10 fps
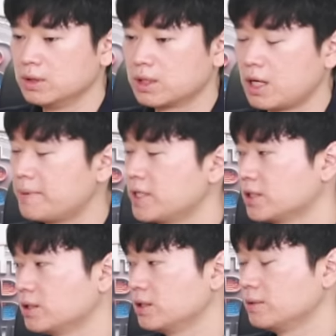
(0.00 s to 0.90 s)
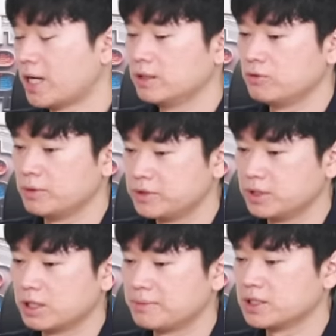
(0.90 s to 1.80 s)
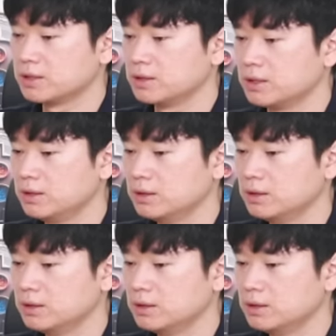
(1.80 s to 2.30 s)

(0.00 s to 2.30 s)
개발자들이, 많은 웹쓰리 개발자들이